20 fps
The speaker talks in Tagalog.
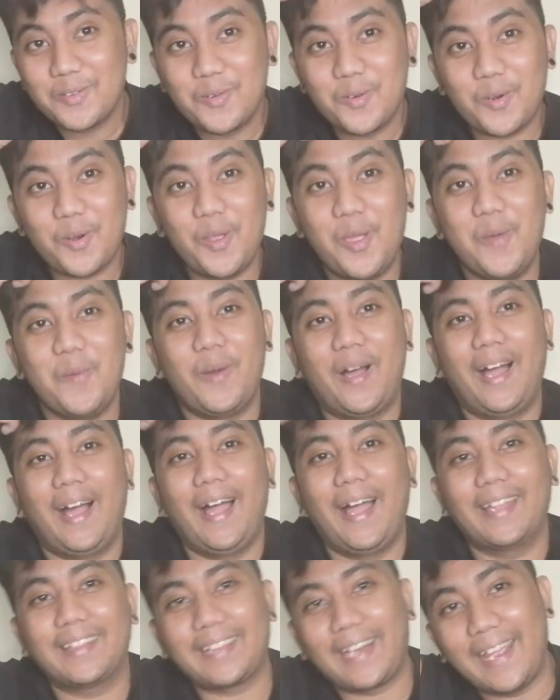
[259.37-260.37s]
siguro yung
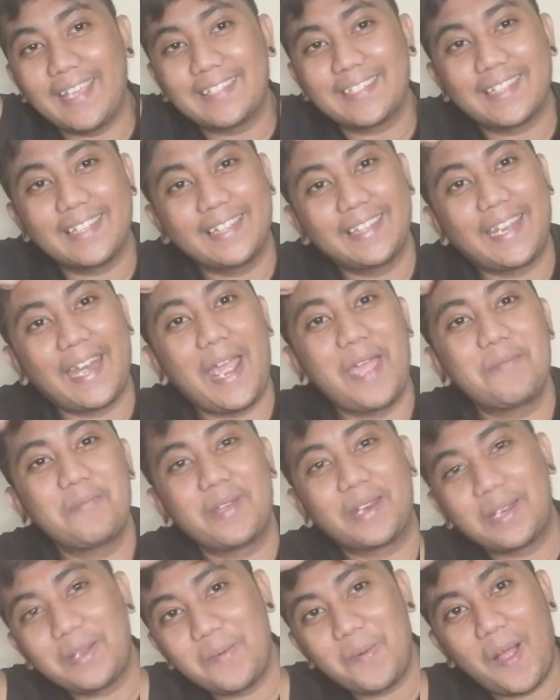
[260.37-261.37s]
mga tricycle
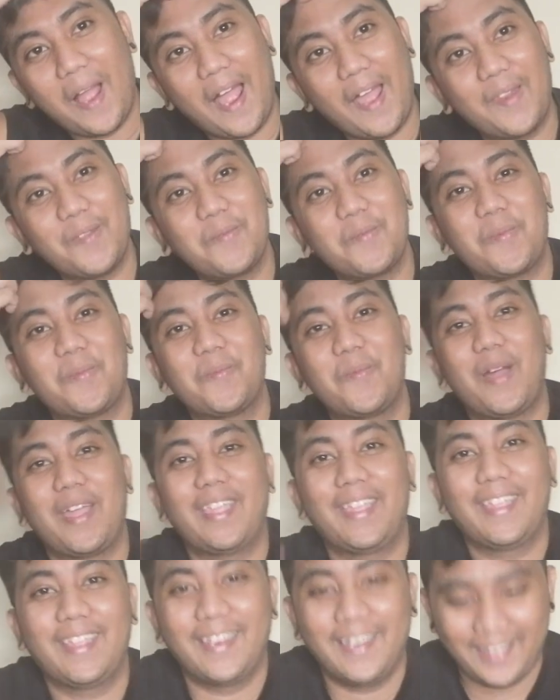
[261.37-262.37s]
driver na mga ano
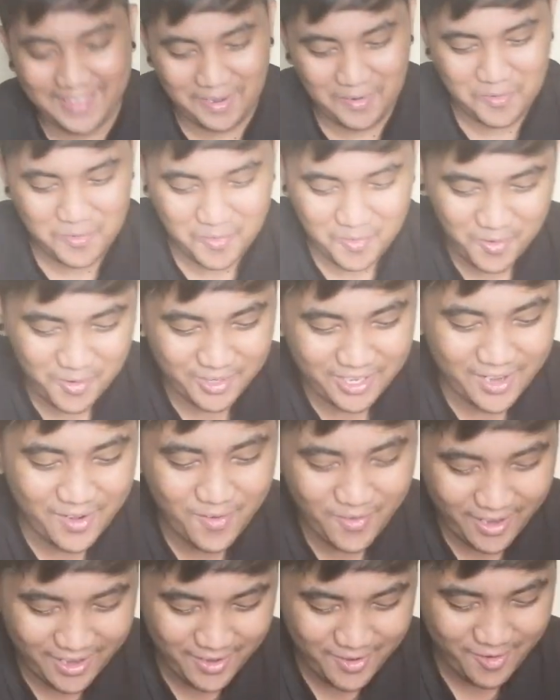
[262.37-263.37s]
mainit ang ulo sa
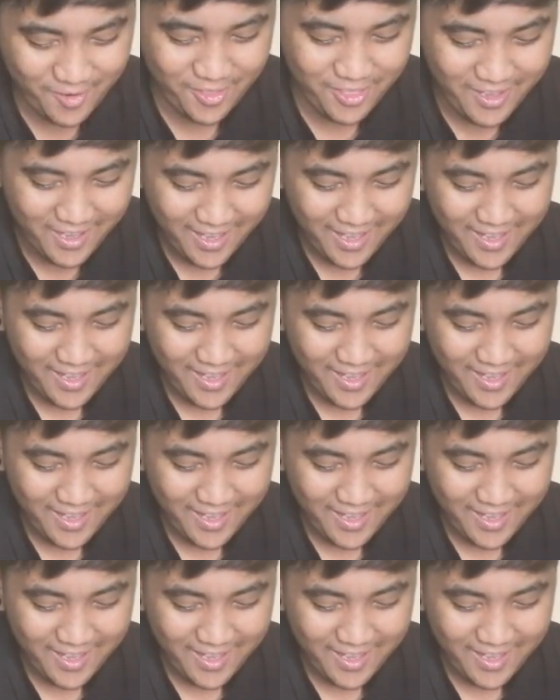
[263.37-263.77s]
iyo ngayon